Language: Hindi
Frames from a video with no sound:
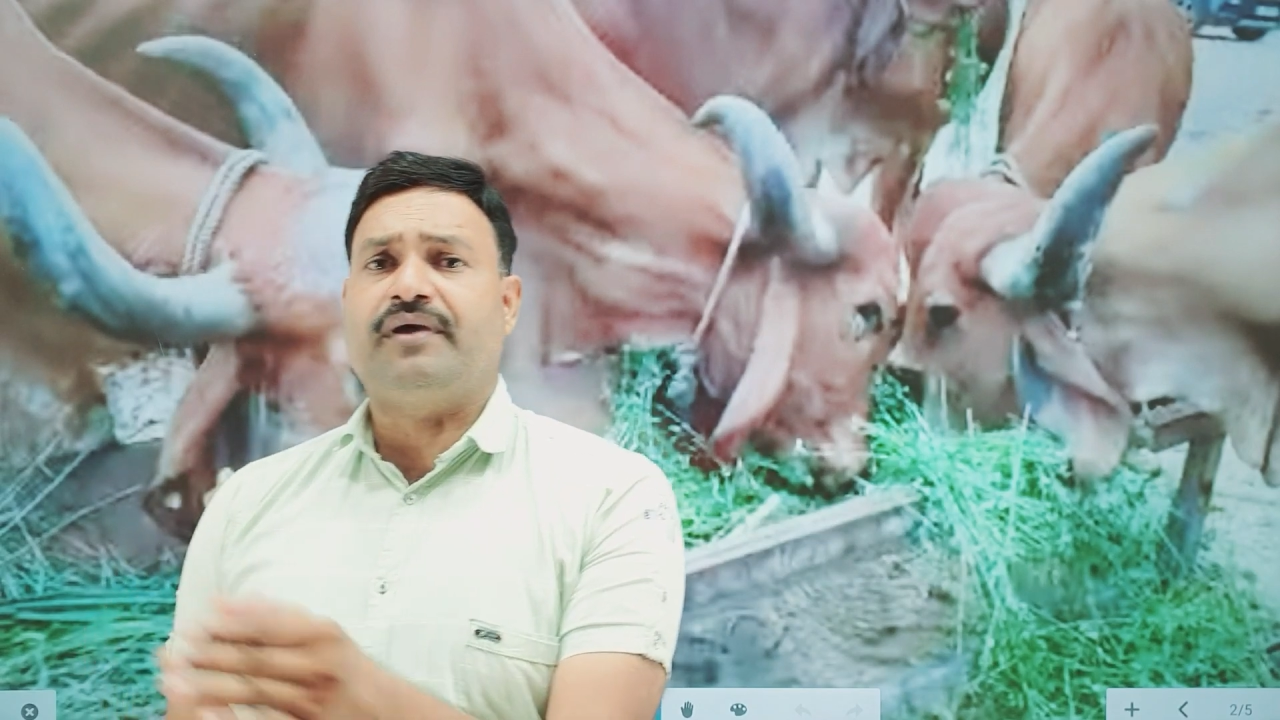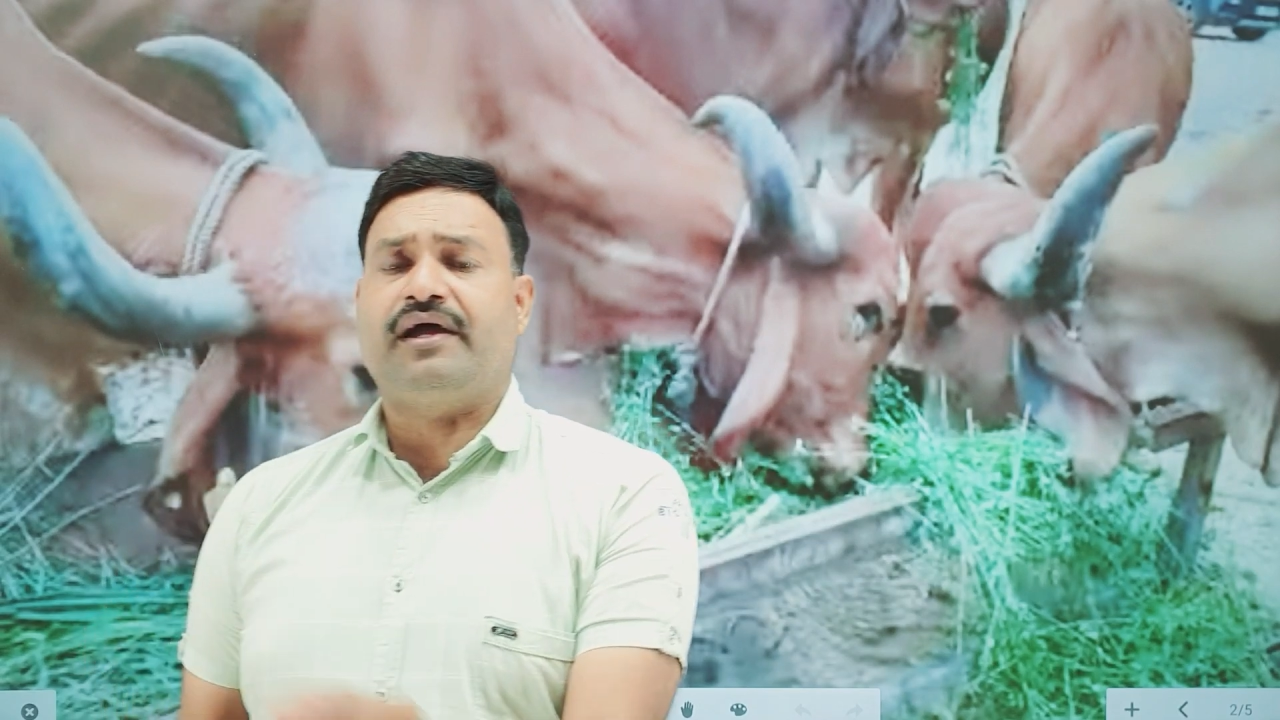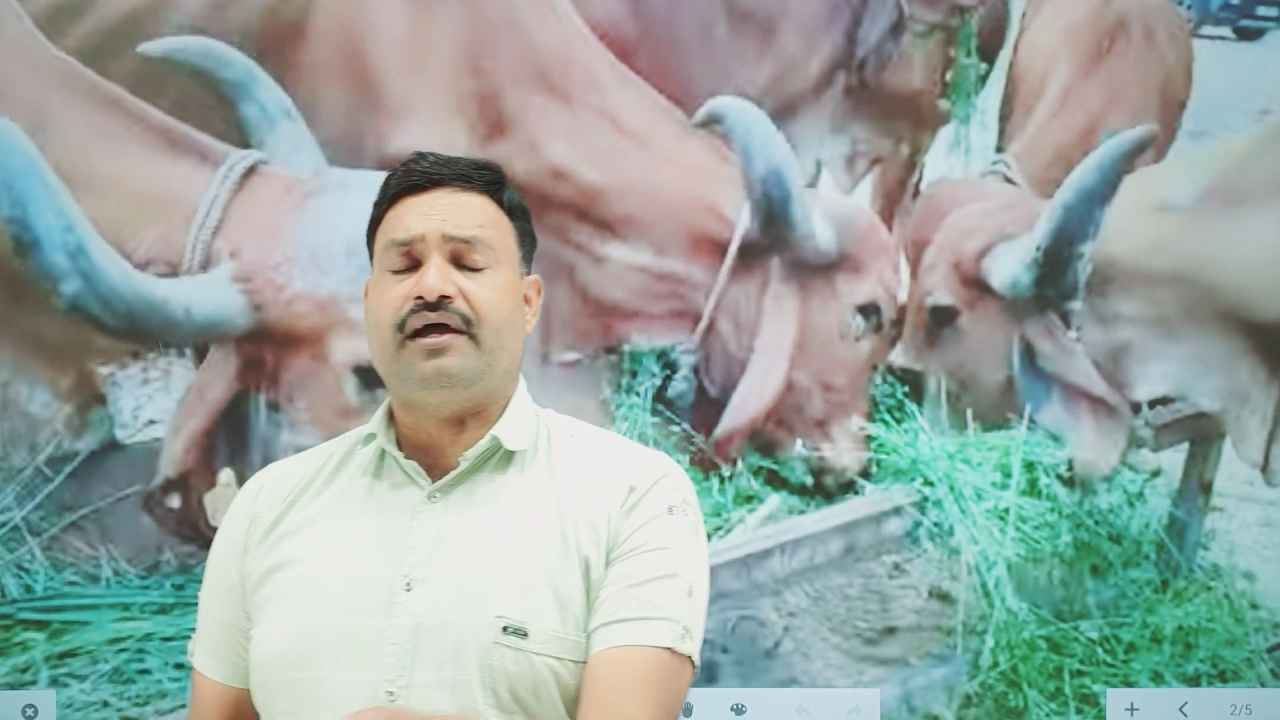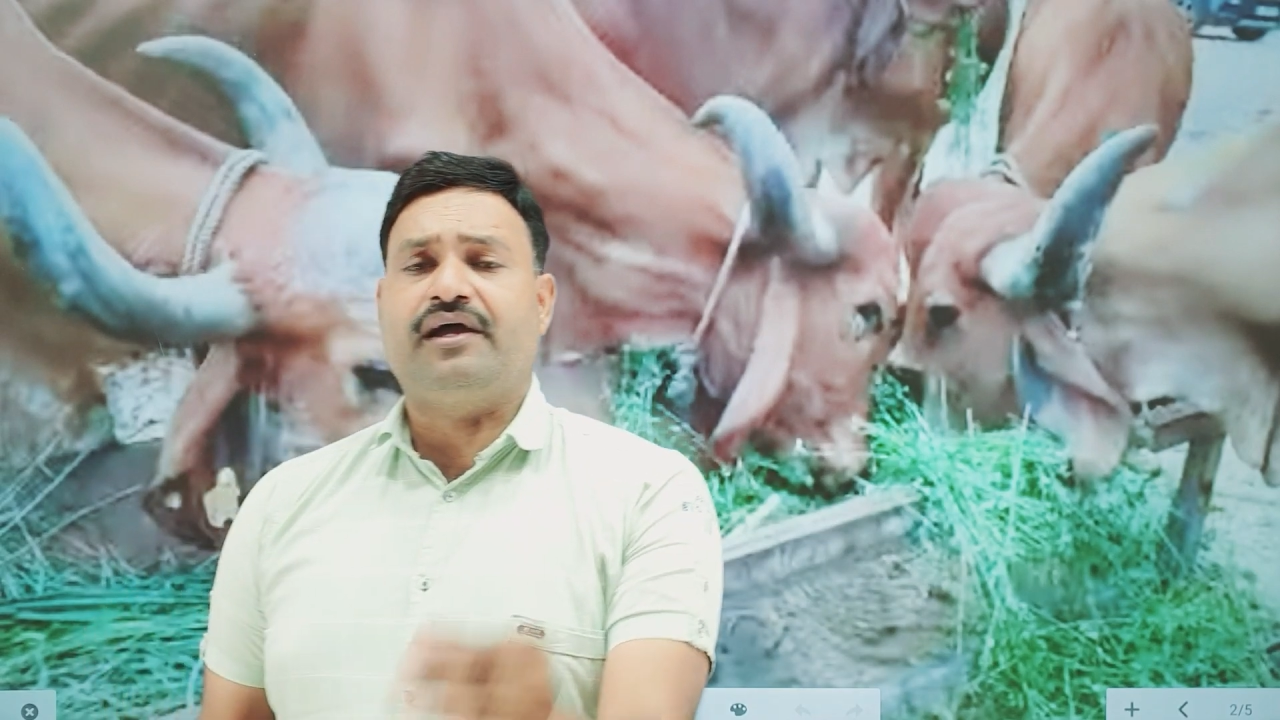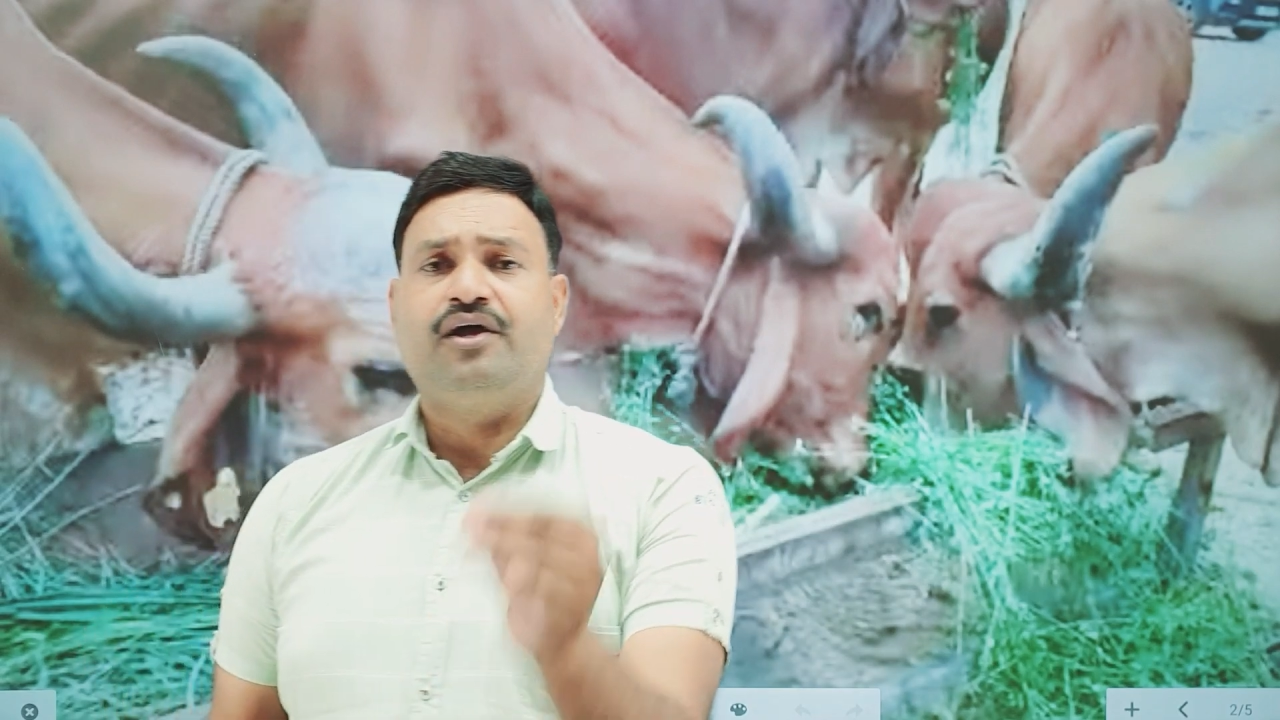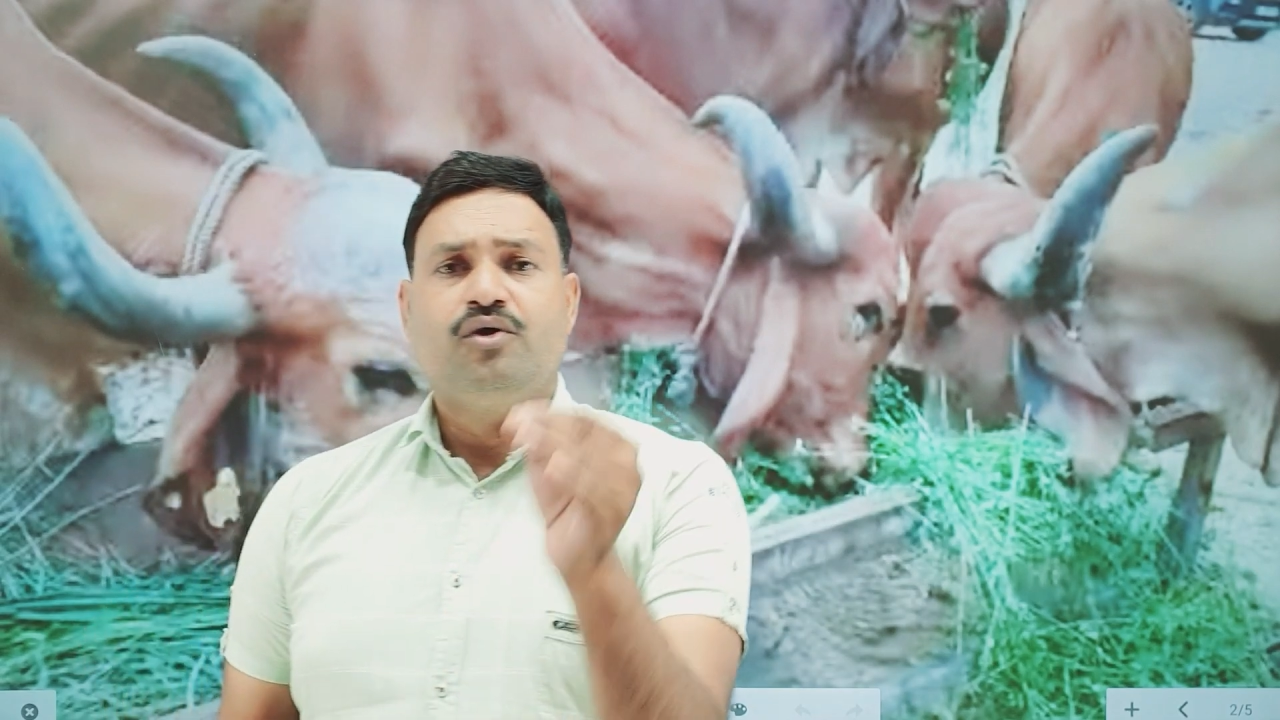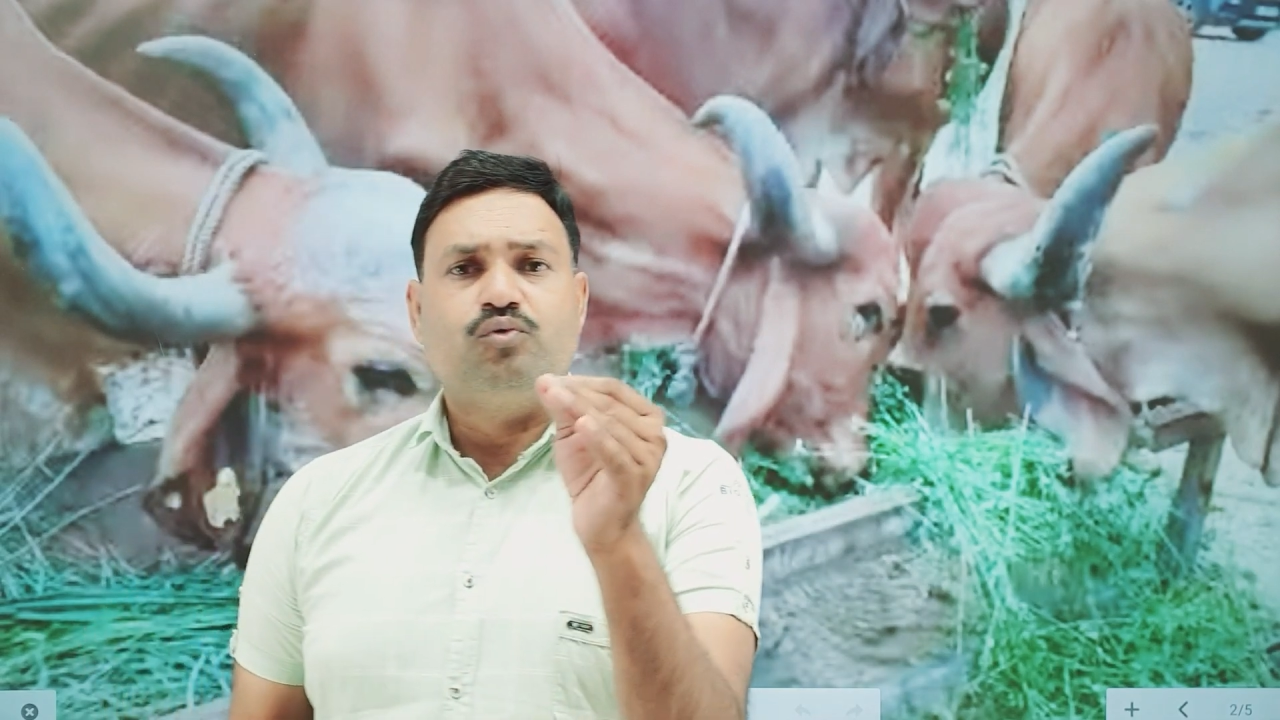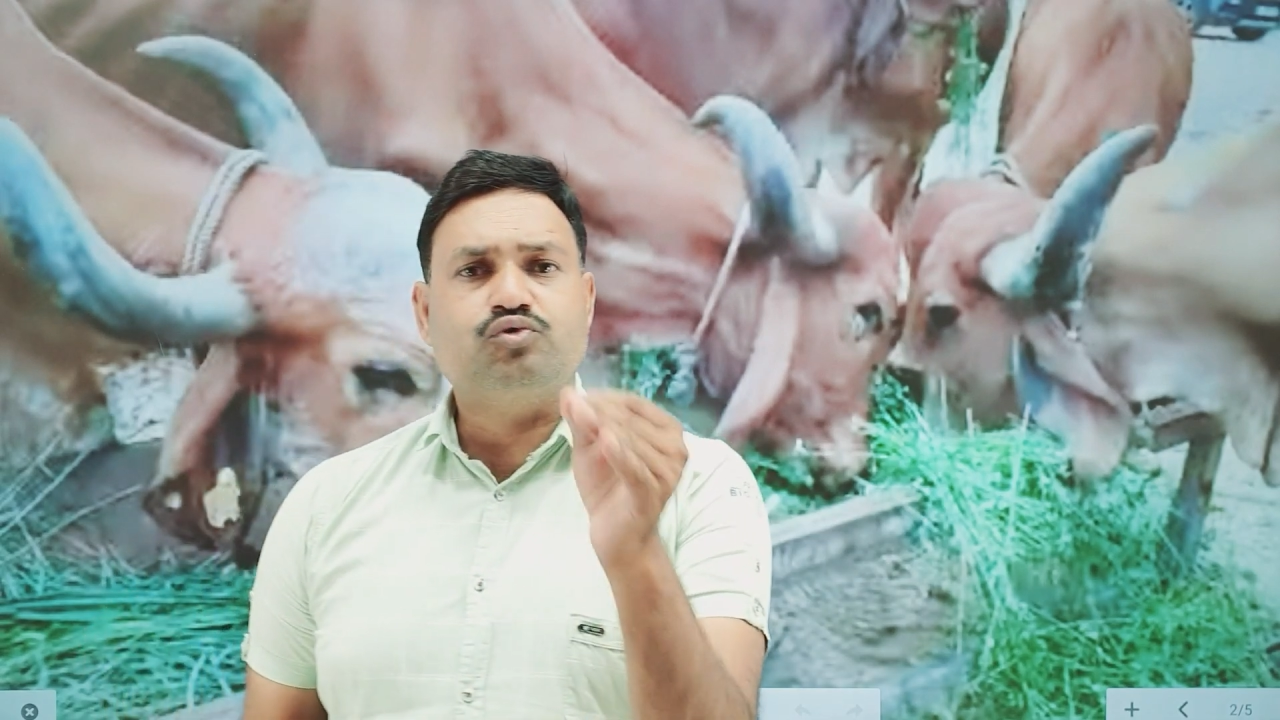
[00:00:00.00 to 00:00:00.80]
है